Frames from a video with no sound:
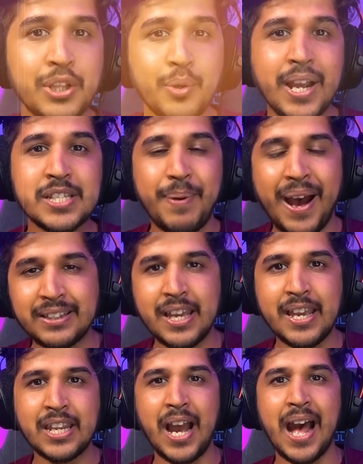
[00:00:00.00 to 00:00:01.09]
तो गाइज बात यह है
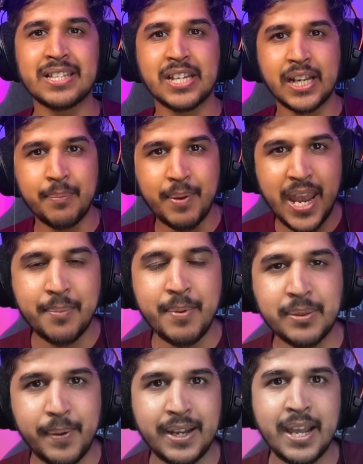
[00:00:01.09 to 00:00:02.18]
कि आज से करीब एक मंथ
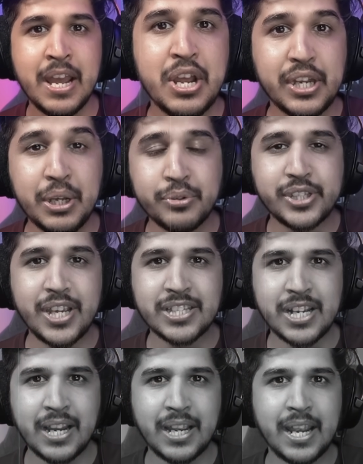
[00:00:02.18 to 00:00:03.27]
पहले न्यू सी एस
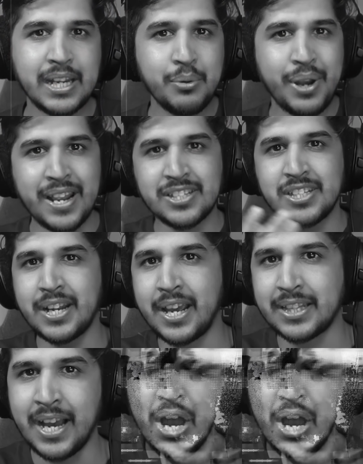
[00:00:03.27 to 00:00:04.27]
रैंक का एक न्यू रैंक सीजन आया था